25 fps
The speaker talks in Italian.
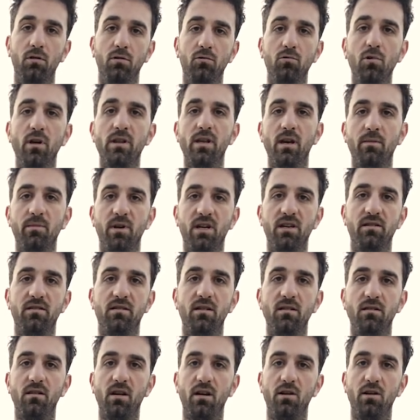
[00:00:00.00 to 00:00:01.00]
Due temi che
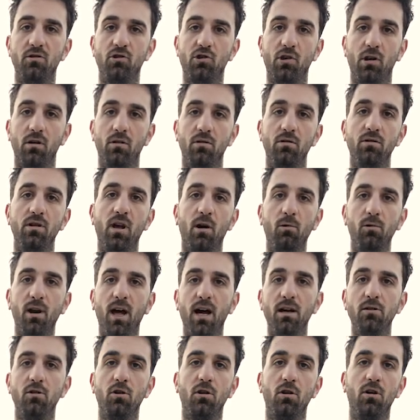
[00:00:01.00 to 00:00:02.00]
si intrecciano. Da un
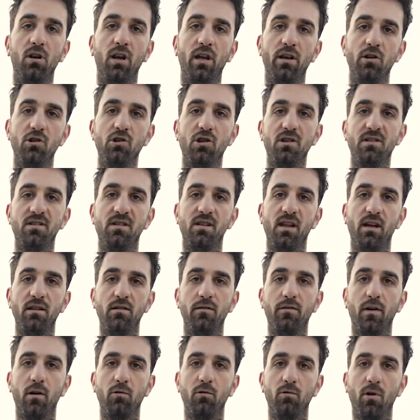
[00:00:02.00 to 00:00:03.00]
lato la necessità
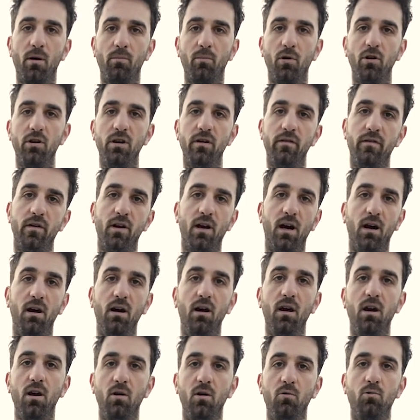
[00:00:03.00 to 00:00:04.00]
di fare una bonifica,
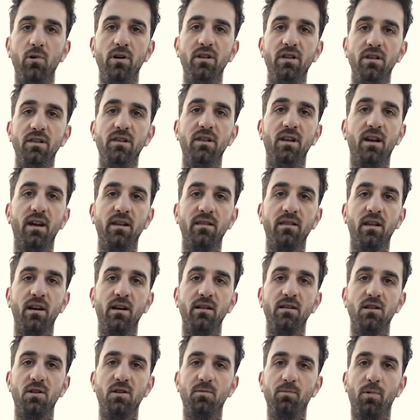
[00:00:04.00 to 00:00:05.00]
quindi di
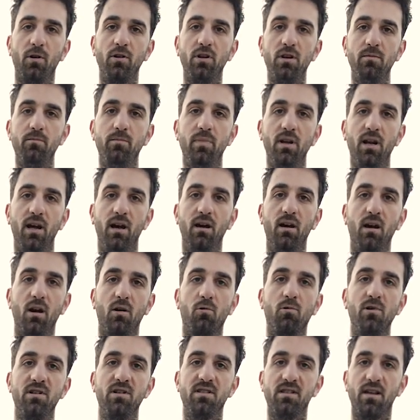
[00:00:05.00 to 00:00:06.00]
rendere disponibile
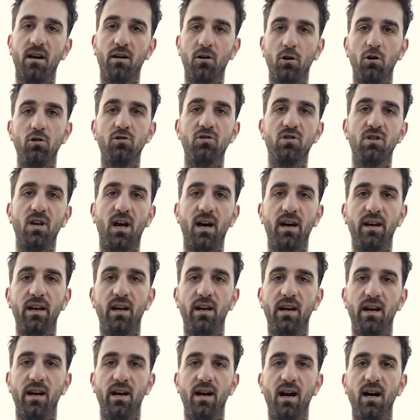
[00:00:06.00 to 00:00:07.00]
questa grossa area
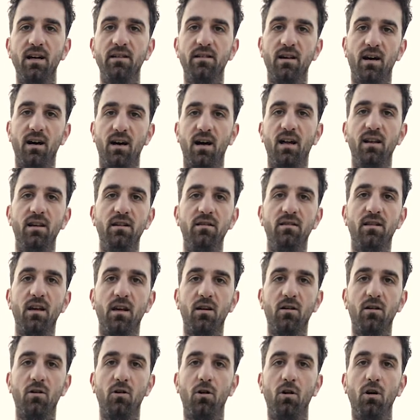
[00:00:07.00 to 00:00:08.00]
negata
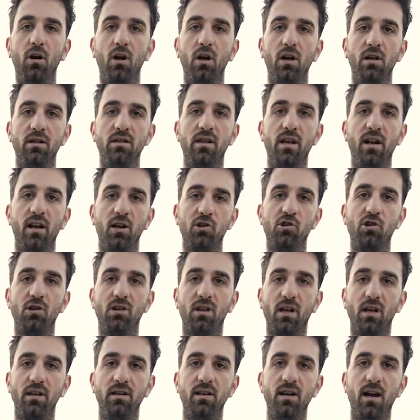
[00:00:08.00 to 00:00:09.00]
all'interno della
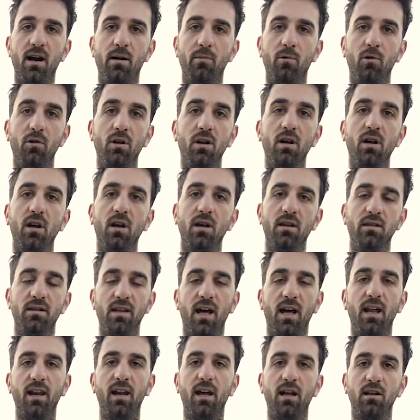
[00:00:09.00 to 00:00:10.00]
città di Napoli,
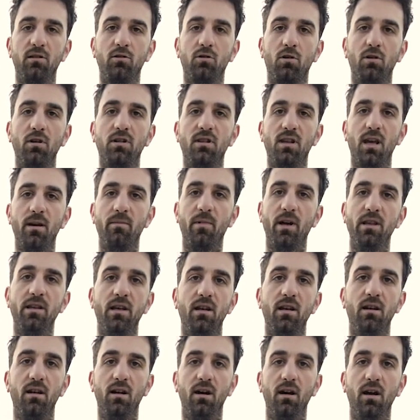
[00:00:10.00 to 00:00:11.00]
dall'altro il tema
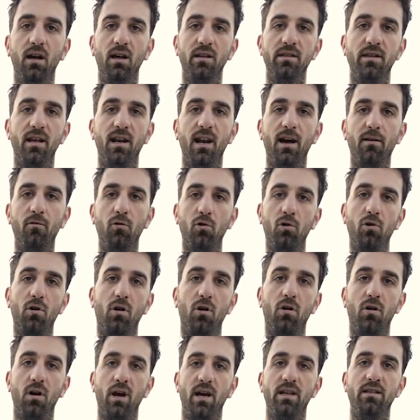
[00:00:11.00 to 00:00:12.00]
del, del,
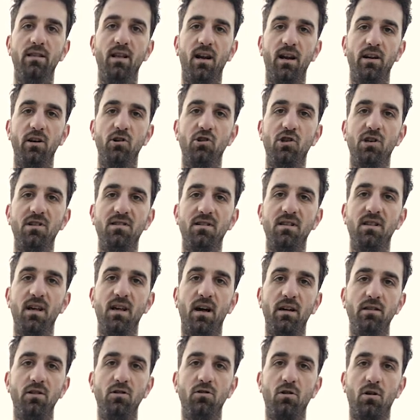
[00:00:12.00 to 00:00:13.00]
lavoro e della
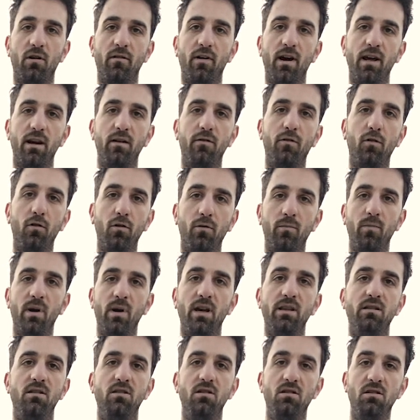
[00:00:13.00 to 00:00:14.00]
necessità di trovare
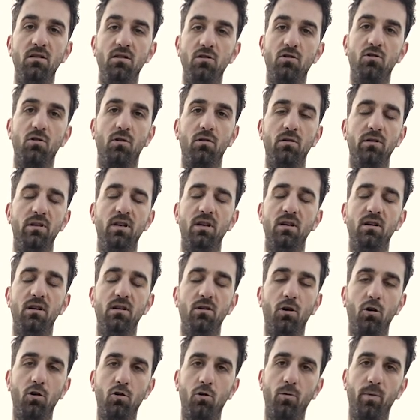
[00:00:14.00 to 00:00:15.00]
forme di, di, di
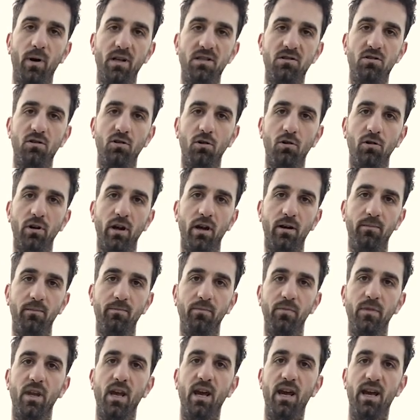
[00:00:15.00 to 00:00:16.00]
occupazione
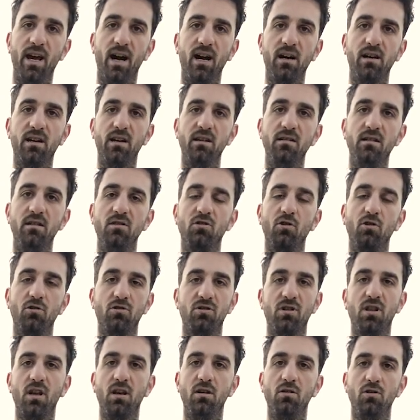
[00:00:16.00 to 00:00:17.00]
e anche di
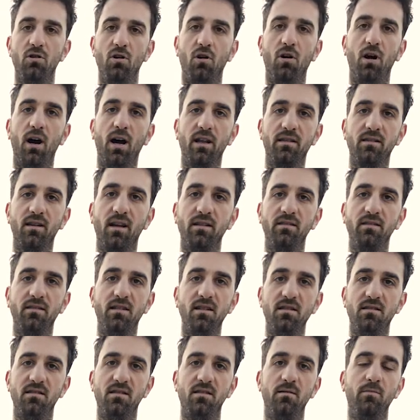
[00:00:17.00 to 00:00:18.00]
sostegno a
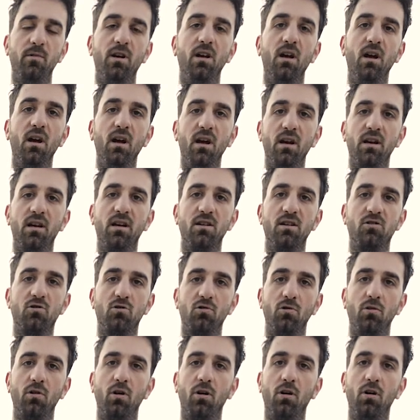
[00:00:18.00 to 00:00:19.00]
tantissimi che
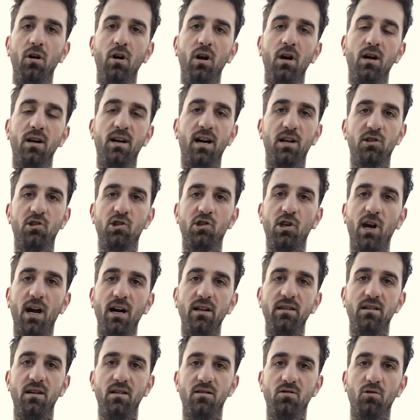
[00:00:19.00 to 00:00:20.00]
sono
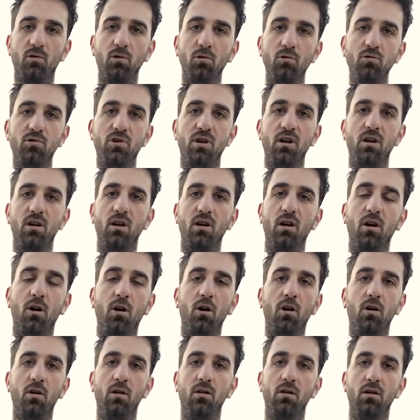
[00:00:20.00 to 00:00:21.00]
cacciati, esclusi
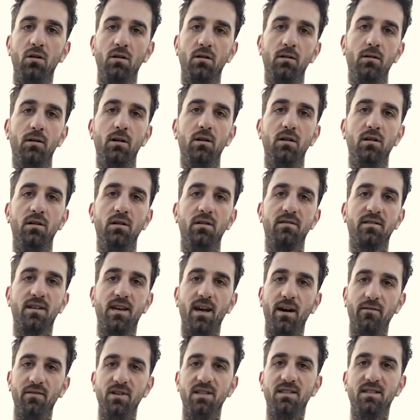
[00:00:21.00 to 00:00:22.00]
o eh,
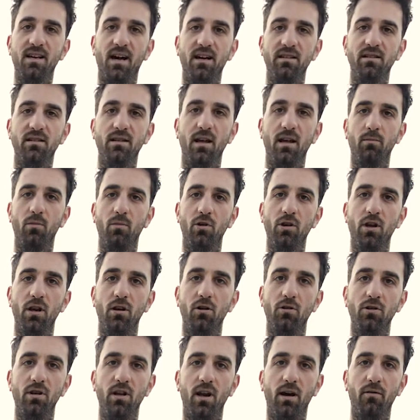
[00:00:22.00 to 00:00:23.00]
schiavizzati
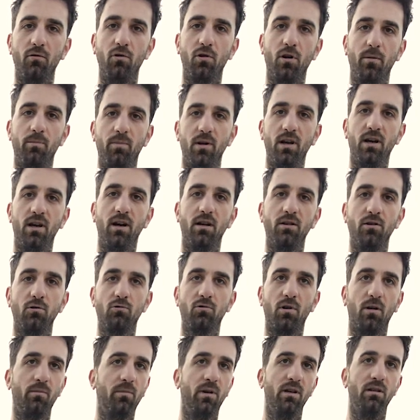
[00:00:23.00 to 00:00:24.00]
modello di lavoro applicato
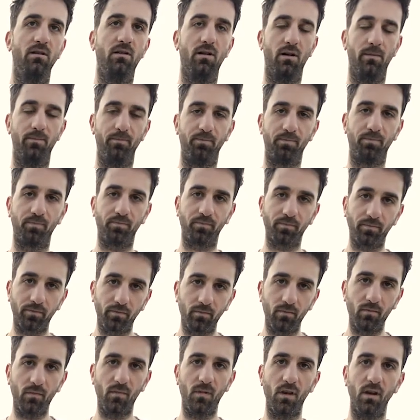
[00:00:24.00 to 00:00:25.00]
attualmente
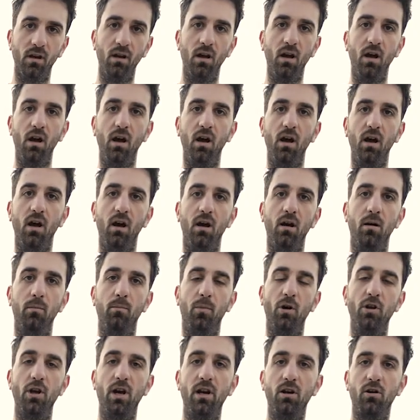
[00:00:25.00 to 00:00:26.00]

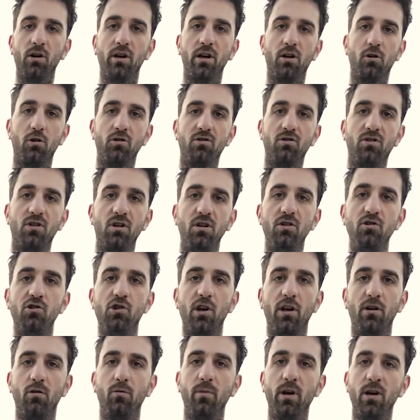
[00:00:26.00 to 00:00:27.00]
modello che
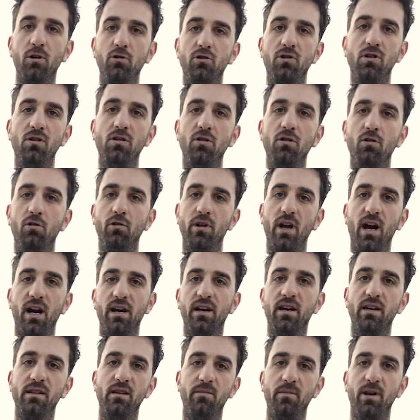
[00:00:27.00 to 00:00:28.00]
costringe numerosi di noi
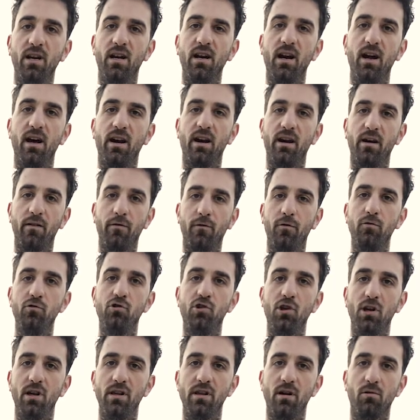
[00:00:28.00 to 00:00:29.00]
anche ad emigrare, a
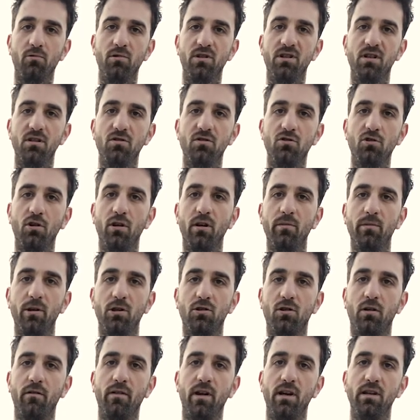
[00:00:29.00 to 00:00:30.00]
fuggire da queste zone per
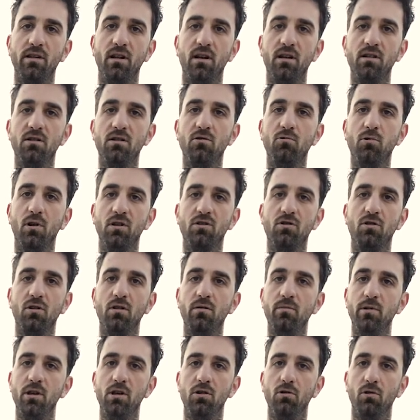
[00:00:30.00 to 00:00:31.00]
trovare delle
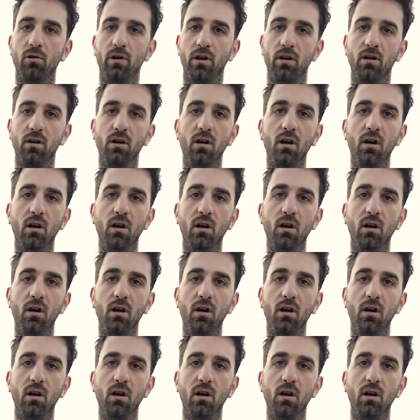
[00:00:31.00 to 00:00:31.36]
situazioni migliori.